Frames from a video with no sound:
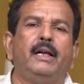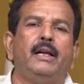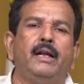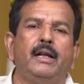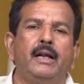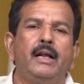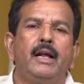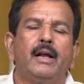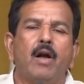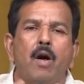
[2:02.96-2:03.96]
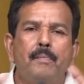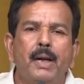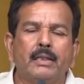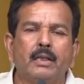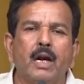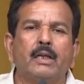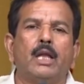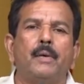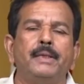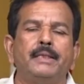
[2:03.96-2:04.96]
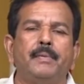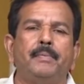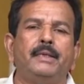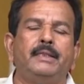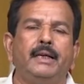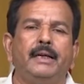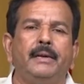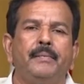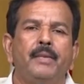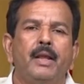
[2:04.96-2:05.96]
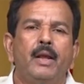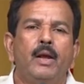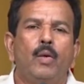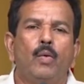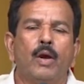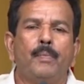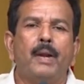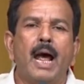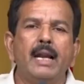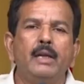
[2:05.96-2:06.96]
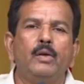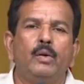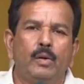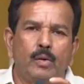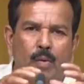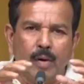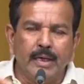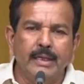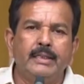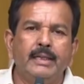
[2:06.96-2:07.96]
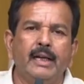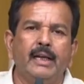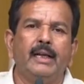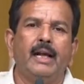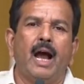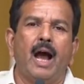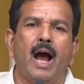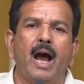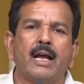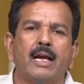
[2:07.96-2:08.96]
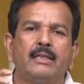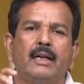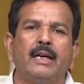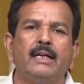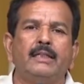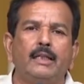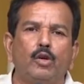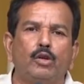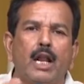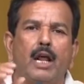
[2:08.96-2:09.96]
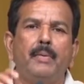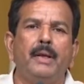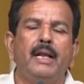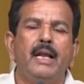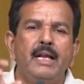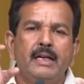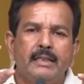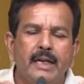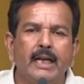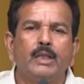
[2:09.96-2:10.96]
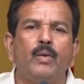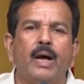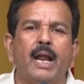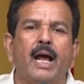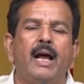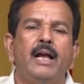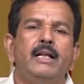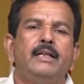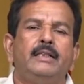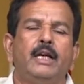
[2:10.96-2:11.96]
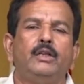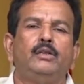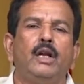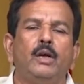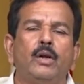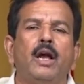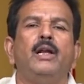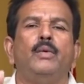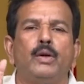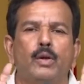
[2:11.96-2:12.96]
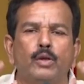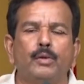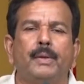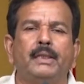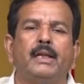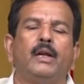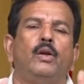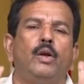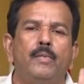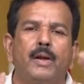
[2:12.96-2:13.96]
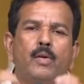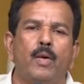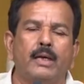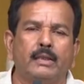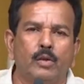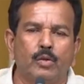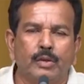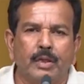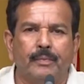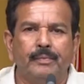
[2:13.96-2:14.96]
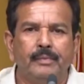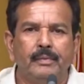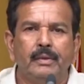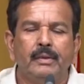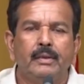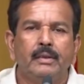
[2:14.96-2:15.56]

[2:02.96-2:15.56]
కమర్షియల్ కాంప్లెక్స్ కడతామని చెప్పేసి ఒక ప్లాన్ ఒకటి ఇచ్చి ఆ కన్సల్టెన్సీ రుద్రాభి షేక్ ద్వారా చేస్తున్నట్టుగా ఈ రోజు పత్రికల్లో మనం వార్తలు చూసాం